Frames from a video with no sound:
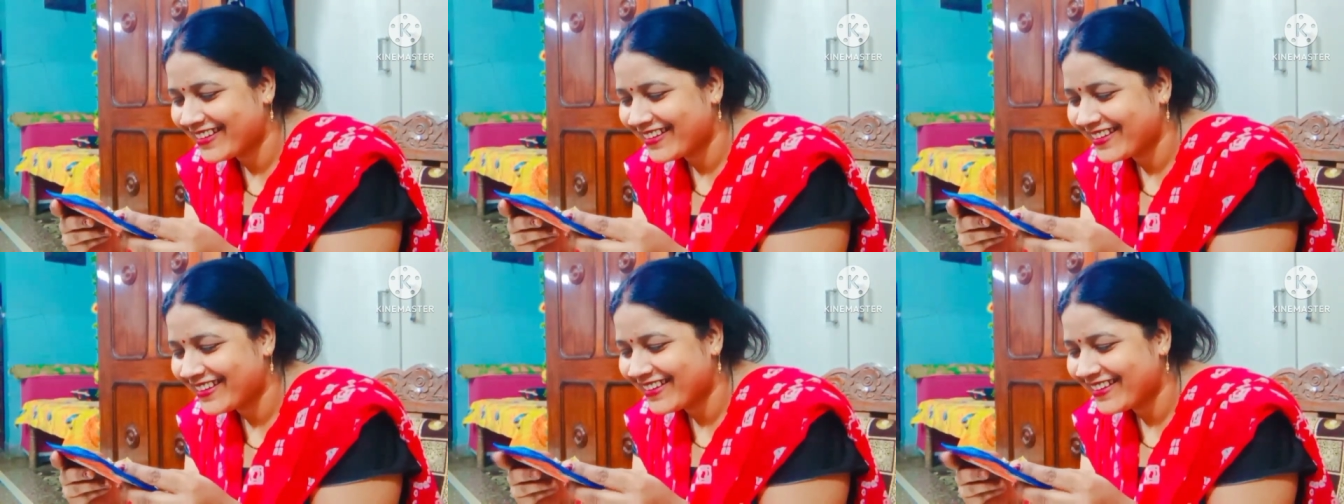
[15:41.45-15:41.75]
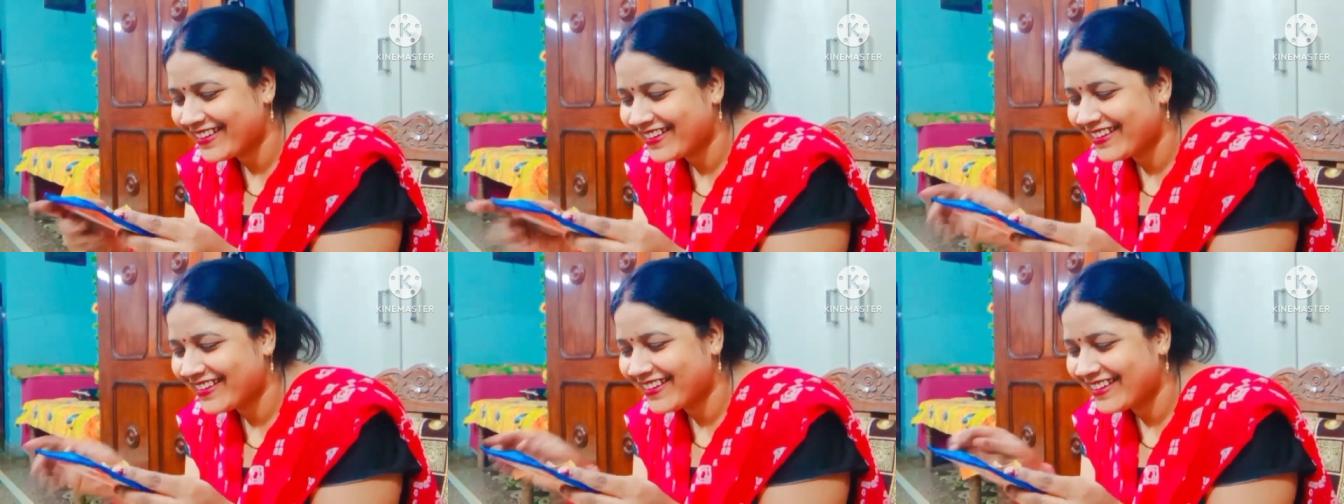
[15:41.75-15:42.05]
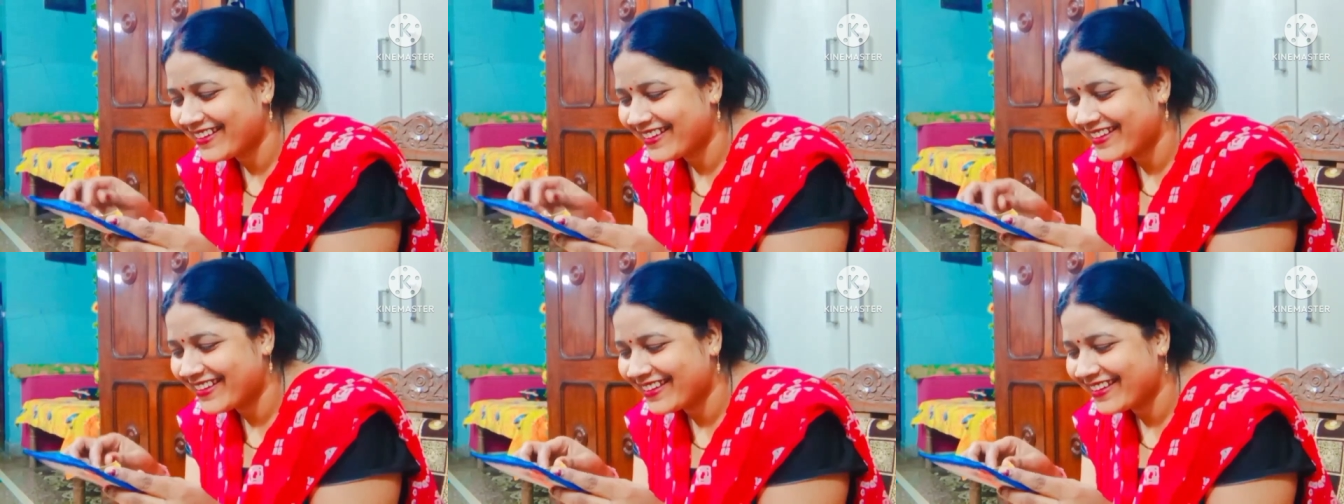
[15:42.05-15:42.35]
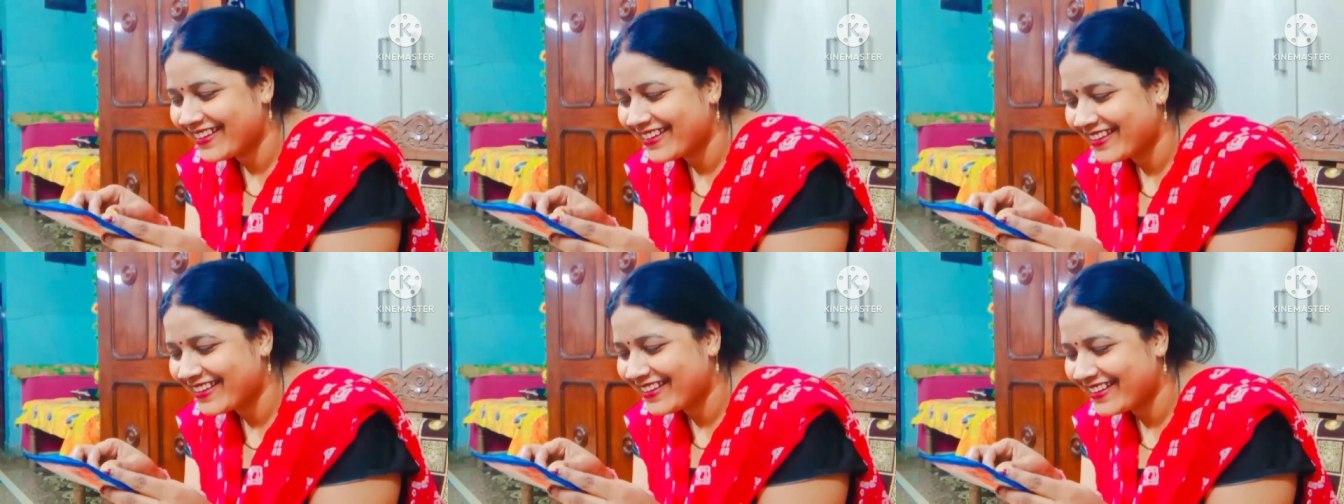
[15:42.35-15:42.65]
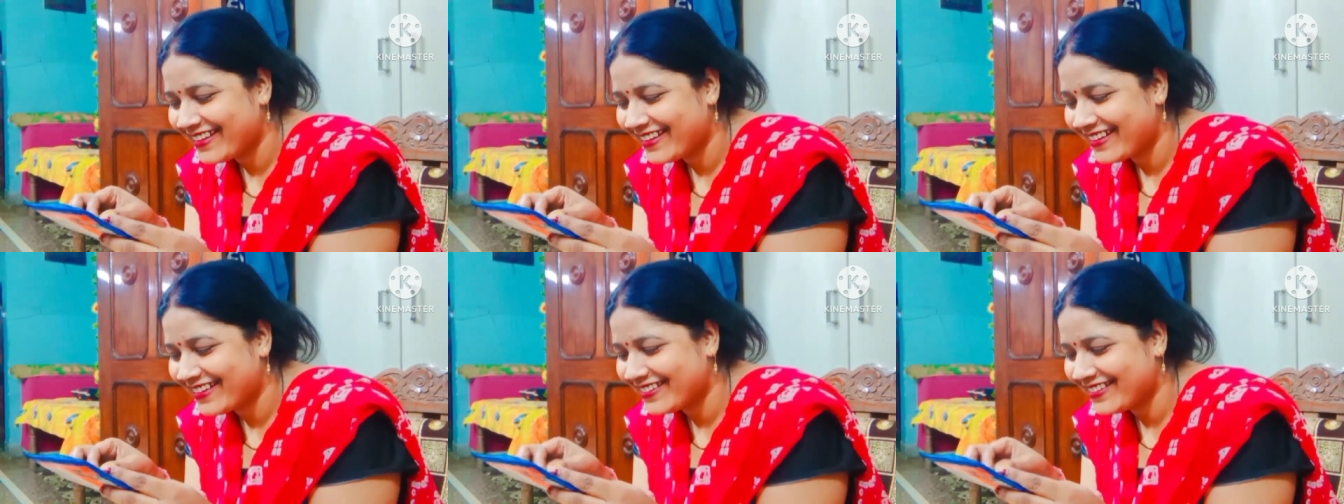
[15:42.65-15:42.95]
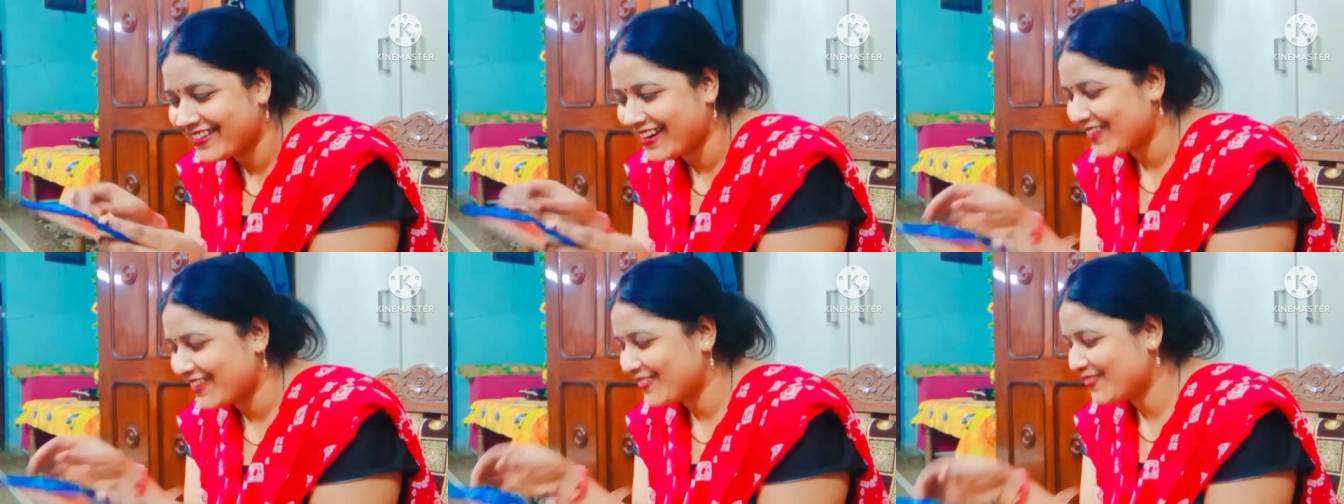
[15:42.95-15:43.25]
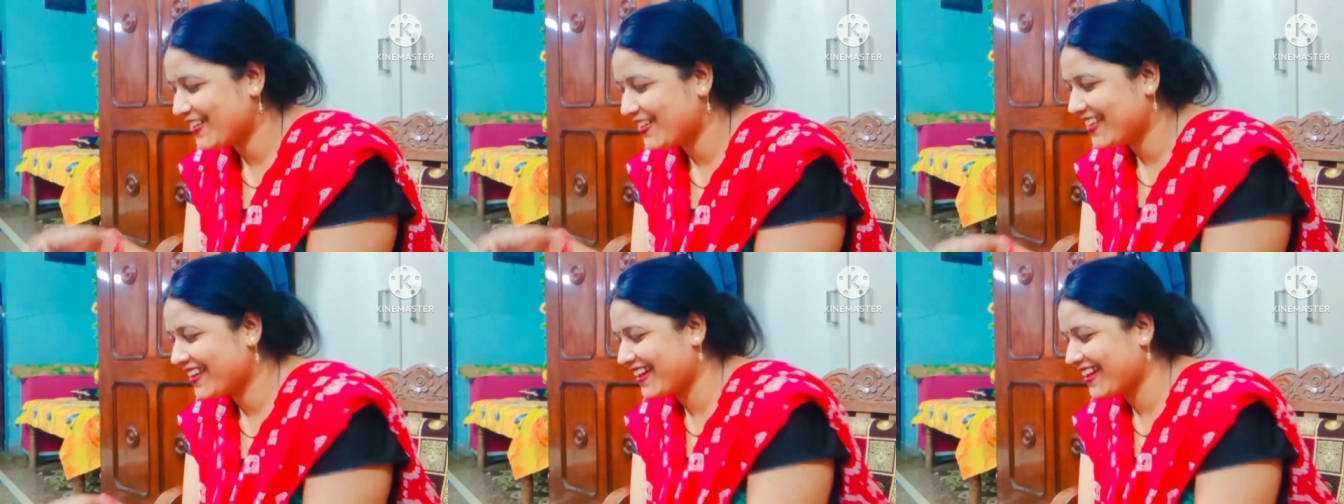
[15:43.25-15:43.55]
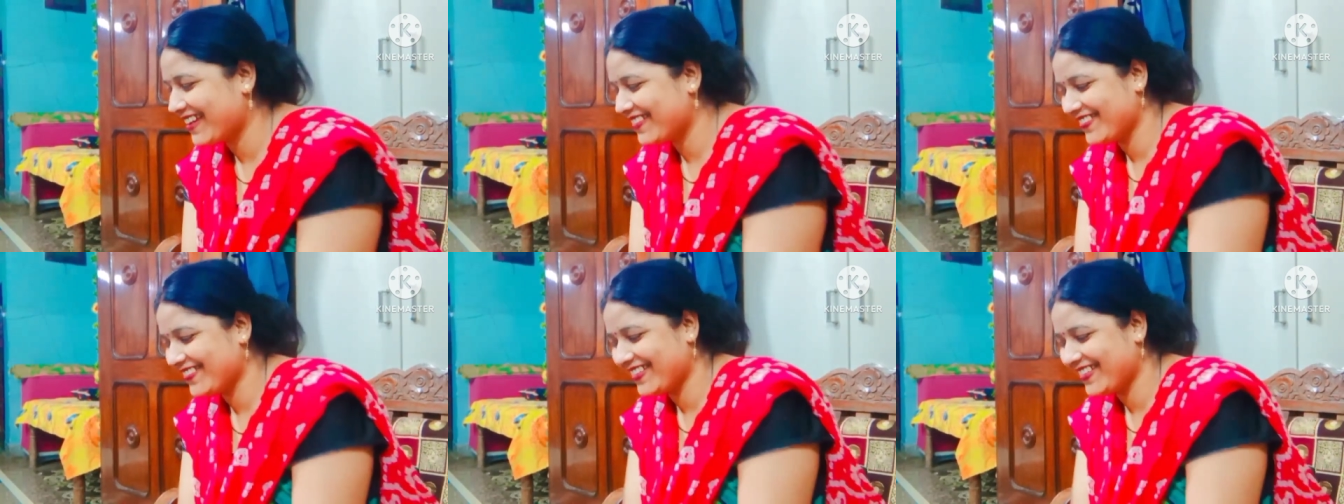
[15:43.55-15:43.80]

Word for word: डेडू के रैक में डेडू की